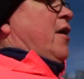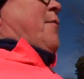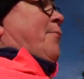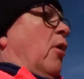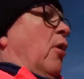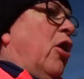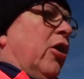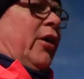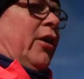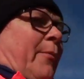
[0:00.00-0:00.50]

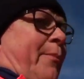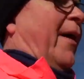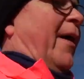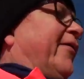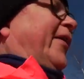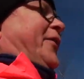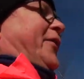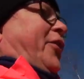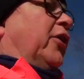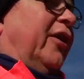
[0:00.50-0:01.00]
Morgen ein paar
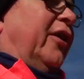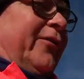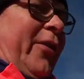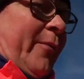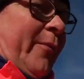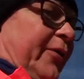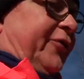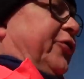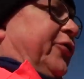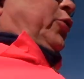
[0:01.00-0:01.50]
weitere
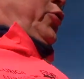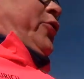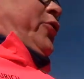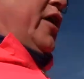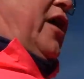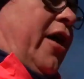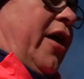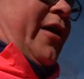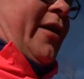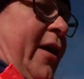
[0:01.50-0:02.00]

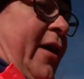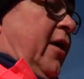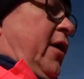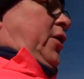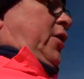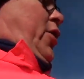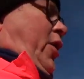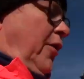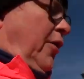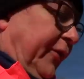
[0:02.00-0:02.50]
Informationen.
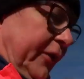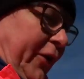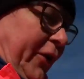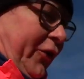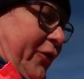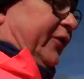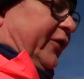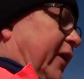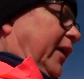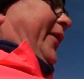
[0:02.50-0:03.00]
Hoffe ich,
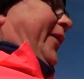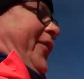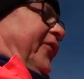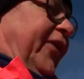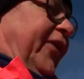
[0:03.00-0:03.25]
dass ich wieder